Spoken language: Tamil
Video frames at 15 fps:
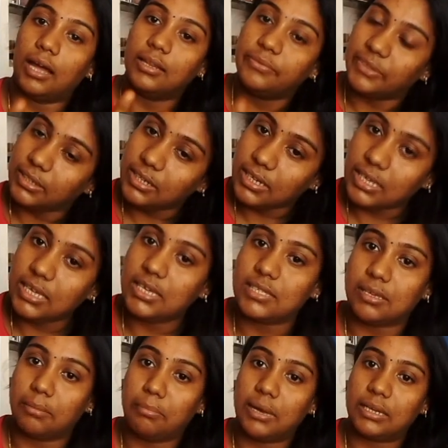அது வந்து
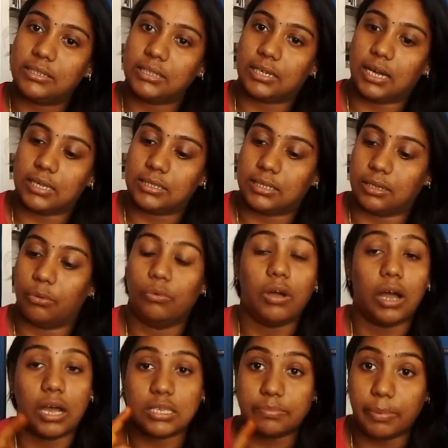நீங்கள் சம்பாரிச்ச காசு
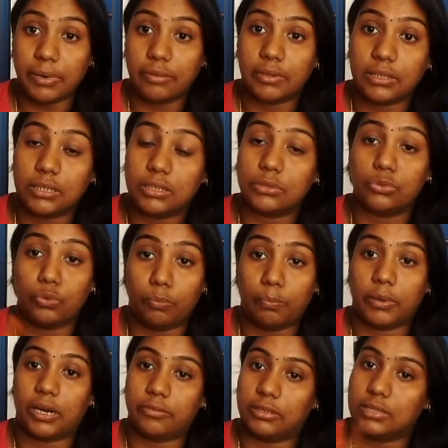உங்கள் ஹஸ்பண்ட் வந்துட்டு
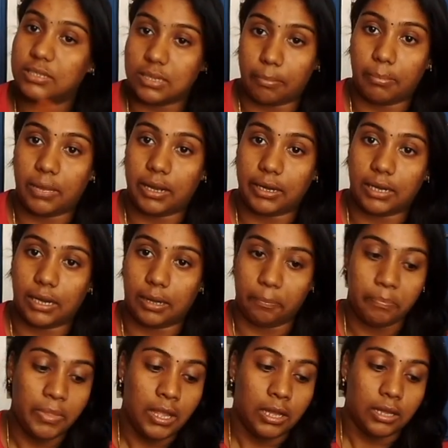சூப்பராக வந்து சம்பாதிக்கலாம்